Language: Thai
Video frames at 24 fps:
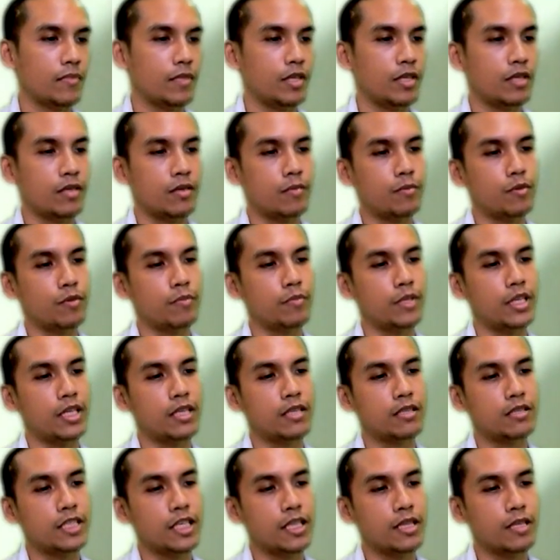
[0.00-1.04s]
เนี่ยครับ ผมเน้น
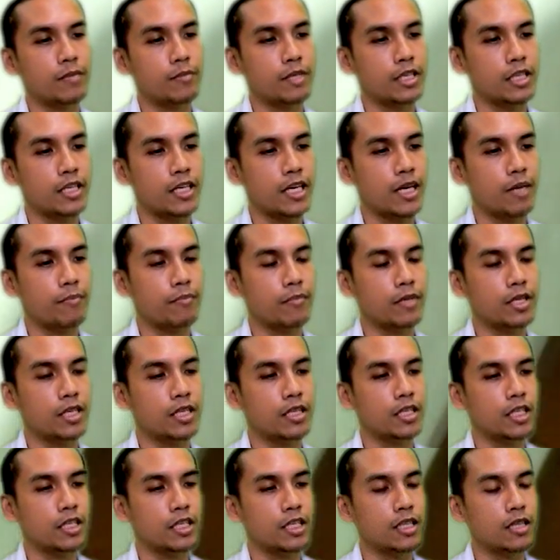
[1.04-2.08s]
เส้นให้มันเข้มขึ้
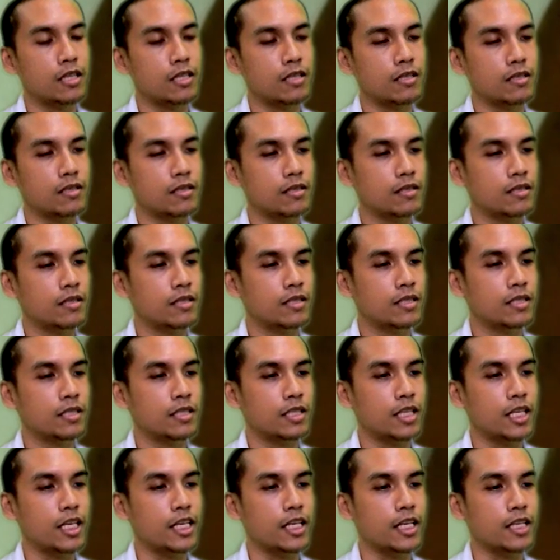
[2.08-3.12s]
นอีกนิดนึง
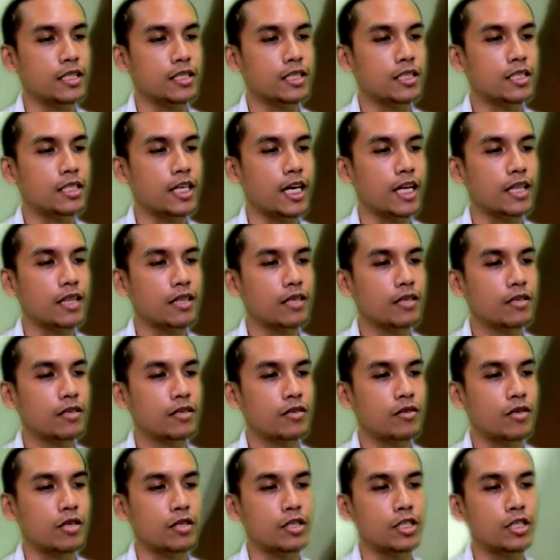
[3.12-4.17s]
จะได้เห็นชั
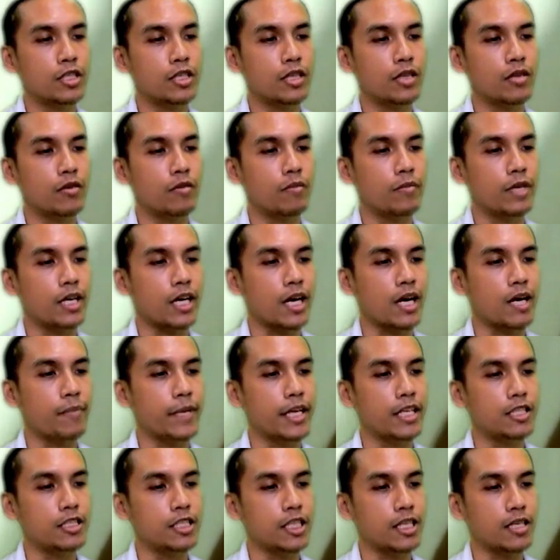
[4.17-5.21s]
ดๆก่อนที่จะลงปากกาเม
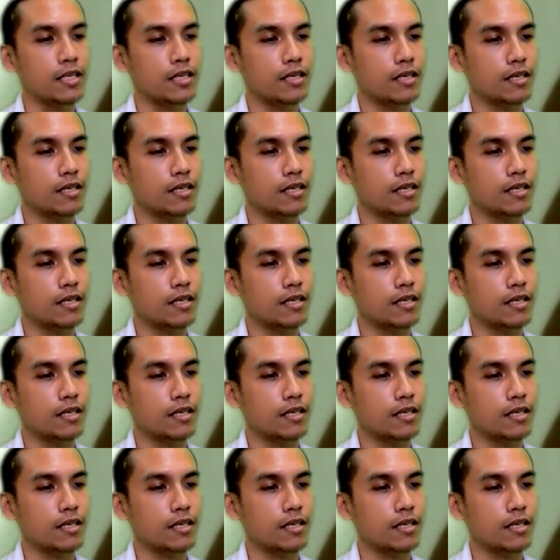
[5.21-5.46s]
จิก